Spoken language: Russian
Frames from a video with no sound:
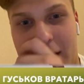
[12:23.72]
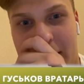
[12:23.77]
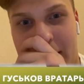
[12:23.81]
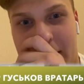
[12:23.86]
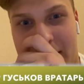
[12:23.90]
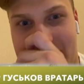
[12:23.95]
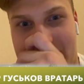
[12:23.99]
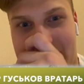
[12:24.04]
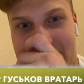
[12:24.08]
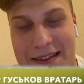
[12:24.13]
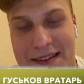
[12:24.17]

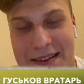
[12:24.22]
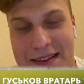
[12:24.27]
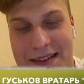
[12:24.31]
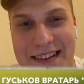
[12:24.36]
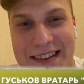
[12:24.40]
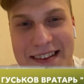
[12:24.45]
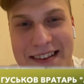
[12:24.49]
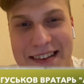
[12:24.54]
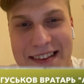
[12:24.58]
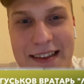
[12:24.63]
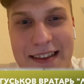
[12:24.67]
гасит удар.
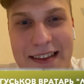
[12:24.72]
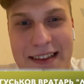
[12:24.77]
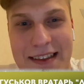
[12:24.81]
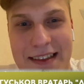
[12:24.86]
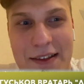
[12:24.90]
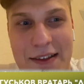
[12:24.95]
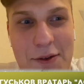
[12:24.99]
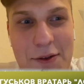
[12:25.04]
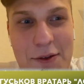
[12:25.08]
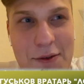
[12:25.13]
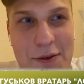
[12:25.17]

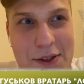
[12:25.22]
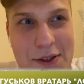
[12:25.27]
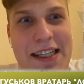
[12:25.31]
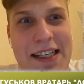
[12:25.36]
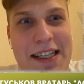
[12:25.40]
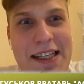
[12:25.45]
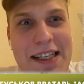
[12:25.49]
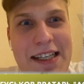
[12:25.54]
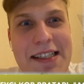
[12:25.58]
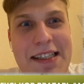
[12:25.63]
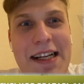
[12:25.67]
Ну,
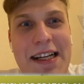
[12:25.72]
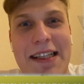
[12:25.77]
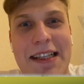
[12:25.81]
сейчас,